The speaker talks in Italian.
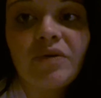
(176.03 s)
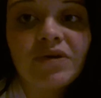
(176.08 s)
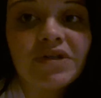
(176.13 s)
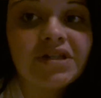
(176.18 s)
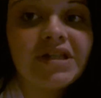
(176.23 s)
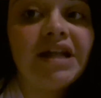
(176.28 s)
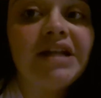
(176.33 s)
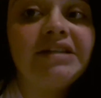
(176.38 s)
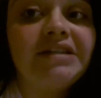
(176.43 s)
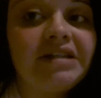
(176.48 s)

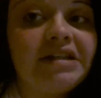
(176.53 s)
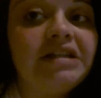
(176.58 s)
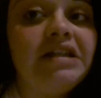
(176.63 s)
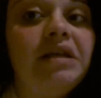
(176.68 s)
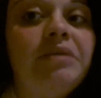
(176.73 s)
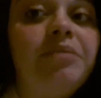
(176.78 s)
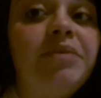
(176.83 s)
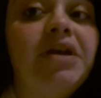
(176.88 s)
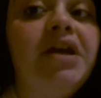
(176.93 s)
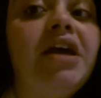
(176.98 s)
quest'altri
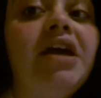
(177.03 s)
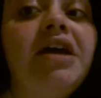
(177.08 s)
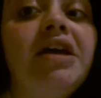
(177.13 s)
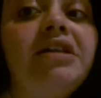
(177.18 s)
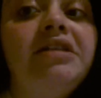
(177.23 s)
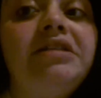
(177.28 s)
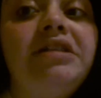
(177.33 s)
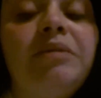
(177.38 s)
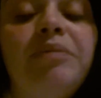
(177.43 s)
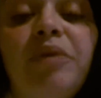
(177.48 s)
tipi
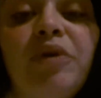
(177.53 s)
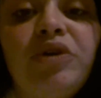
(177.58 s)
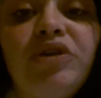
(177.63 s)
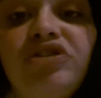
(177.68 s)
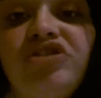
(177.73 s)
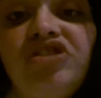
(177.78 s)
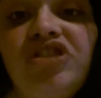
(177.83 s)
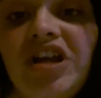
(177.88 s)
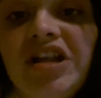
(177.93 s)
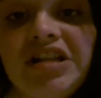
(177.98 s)

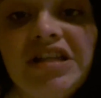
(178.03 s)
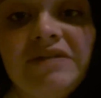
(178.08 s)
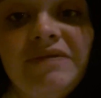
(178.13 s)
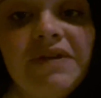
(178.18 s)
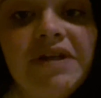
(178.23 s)
tipologia di